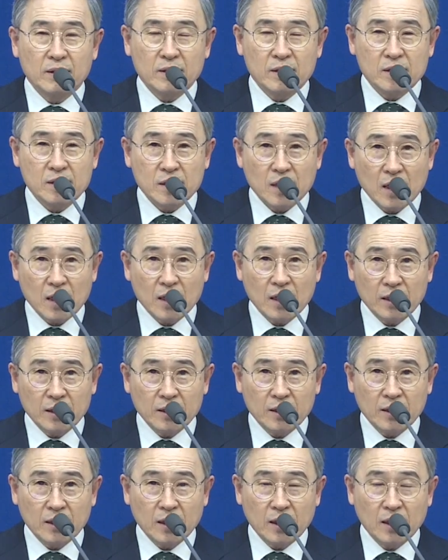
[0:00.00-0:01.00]

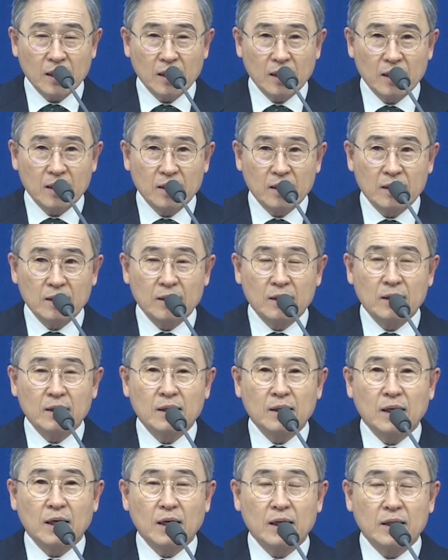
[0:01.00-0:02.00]
자랑인가?
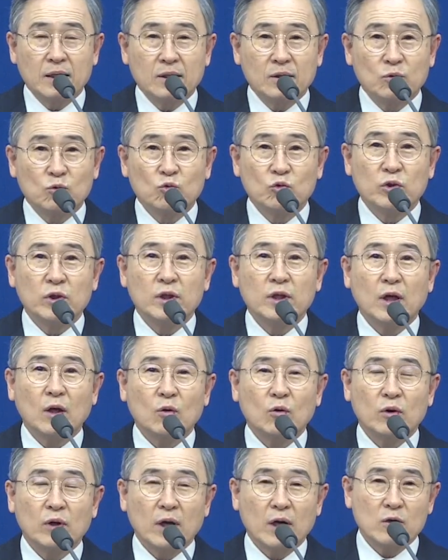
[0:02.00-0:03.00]
아니
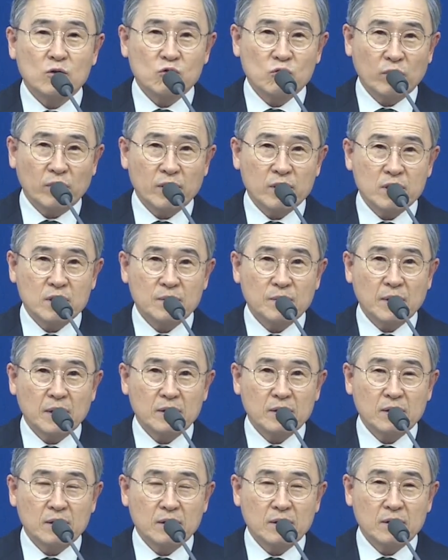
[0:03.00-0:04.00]
우리라고는 할 수
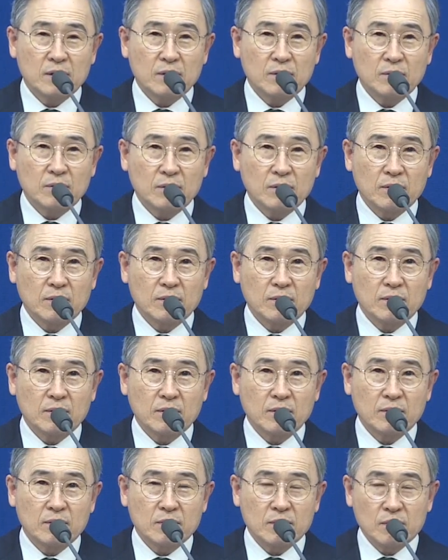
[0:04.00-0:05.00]
없겠지만
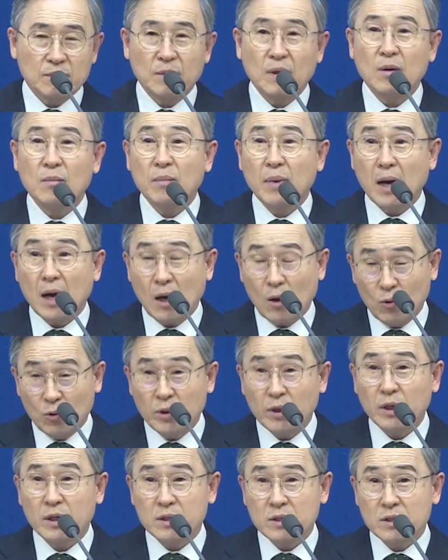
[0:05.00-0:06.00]
정말
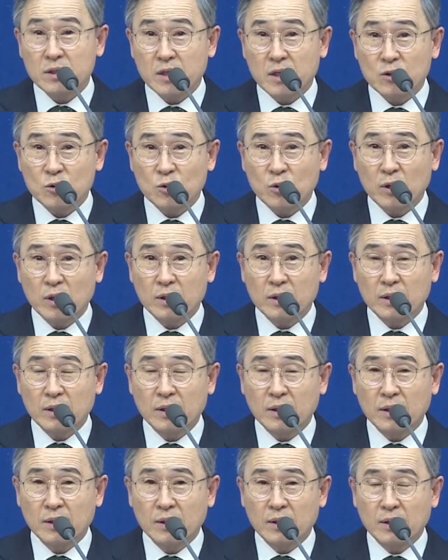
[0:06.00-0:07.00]
바울에게서는 최소한
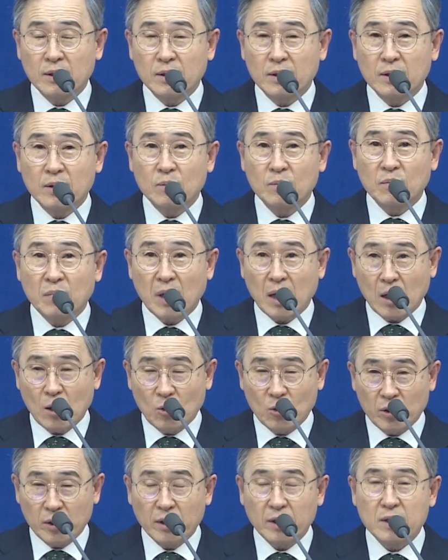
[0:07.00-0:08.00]

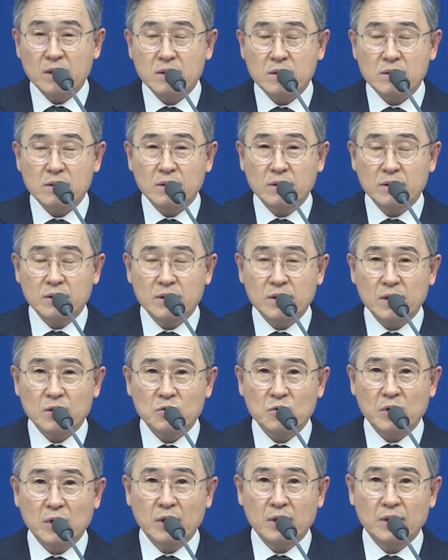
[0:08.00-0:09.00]
바울에게 있어서는
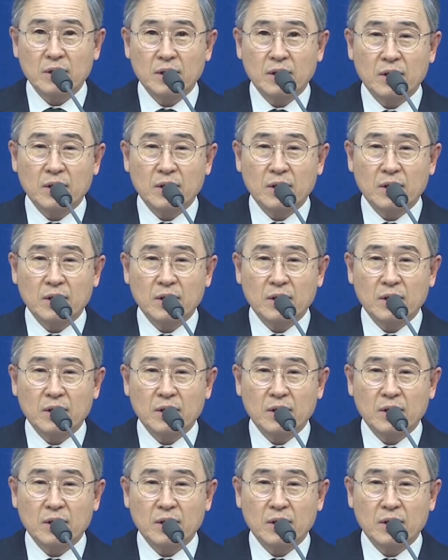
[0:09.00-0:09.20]
최소한